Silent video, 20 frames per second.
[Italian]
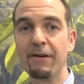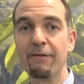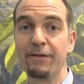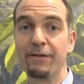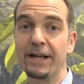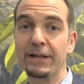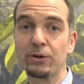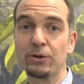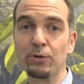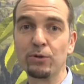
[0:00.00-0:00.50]

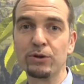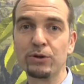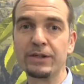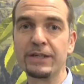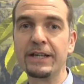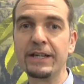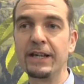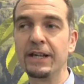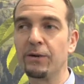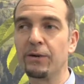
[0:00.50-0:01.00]
Fra
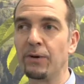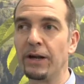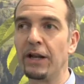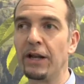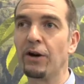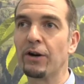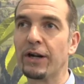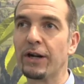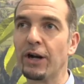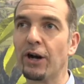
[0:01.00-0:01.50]
tutti
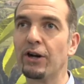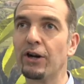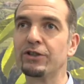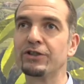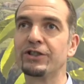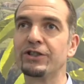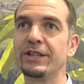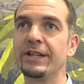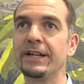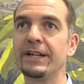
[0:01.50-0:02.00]
quello che
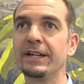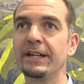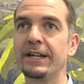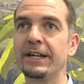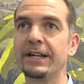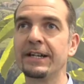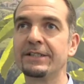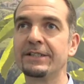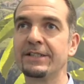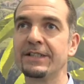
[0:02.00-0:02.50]
oggi
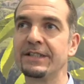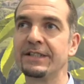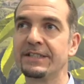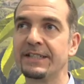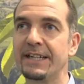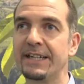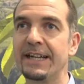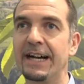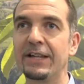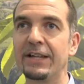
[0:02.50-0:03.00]
eh, ci
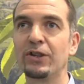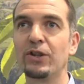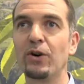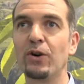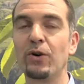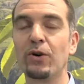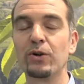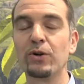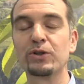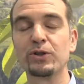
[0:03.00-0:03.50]
sta
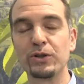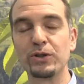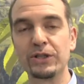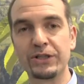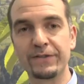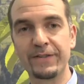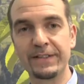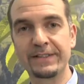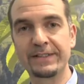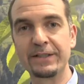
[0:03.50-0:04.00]
dando
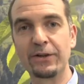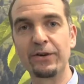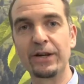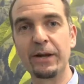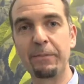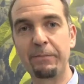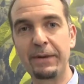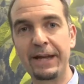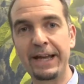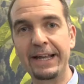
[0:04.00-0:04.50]

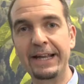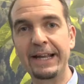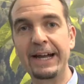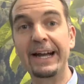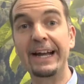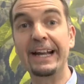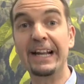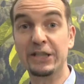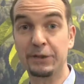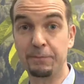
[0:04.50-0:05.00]
soddisfazione
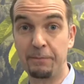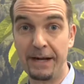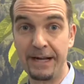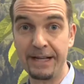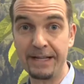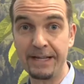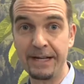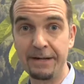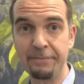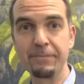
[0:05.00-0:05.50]
piena è la
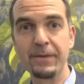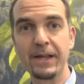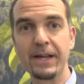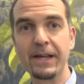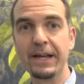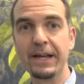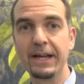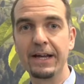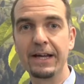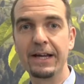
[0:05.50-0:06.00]
Spagna,
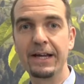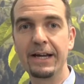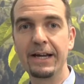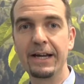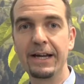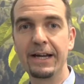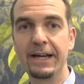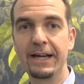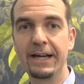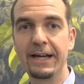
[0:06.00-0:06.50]

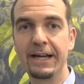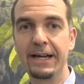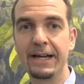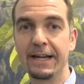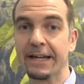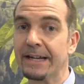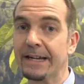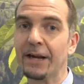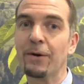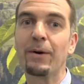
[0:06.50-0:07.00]

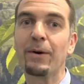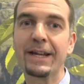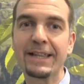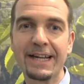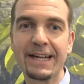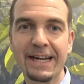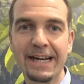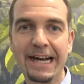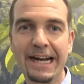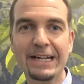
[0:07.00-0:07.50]
eh, che
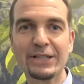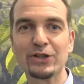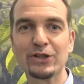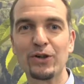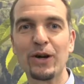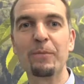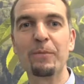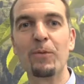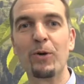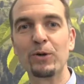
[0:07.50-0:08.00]
guarda
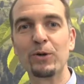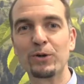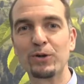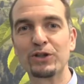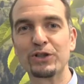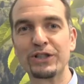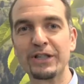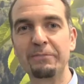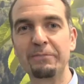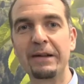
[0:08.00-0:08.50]
caso è molto
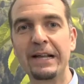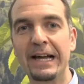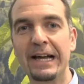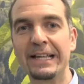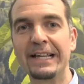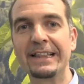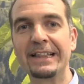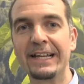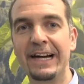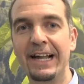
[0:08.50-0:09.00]
simile
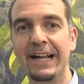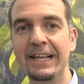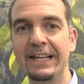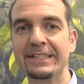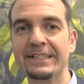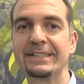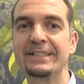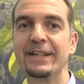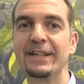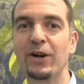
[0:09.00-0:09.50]

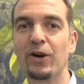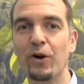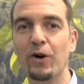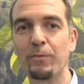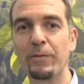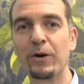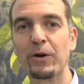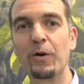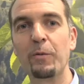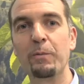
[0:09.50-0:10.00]
all'Italia sia
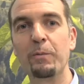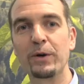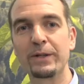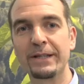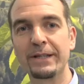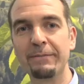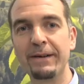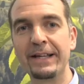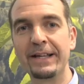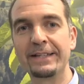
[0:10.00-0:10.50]
come
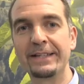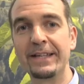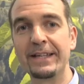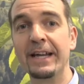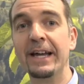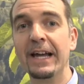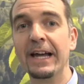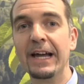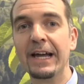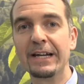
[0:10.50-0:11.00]
comportamenti
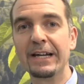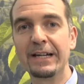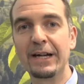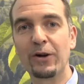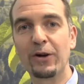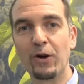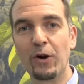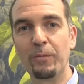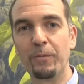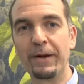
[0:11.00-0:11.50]

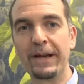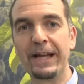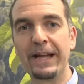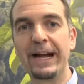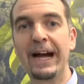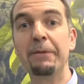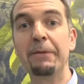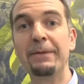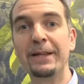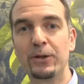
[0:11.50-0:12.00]
che come
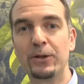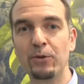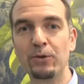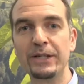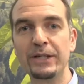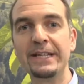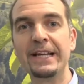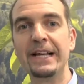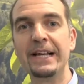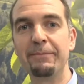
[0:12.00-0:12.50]

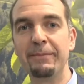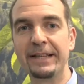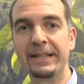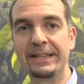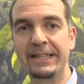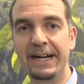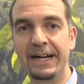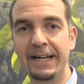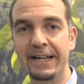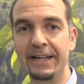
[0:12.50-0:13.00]
abitudini
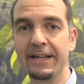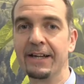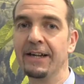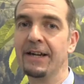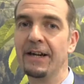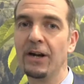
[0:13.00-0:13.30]
alimentari.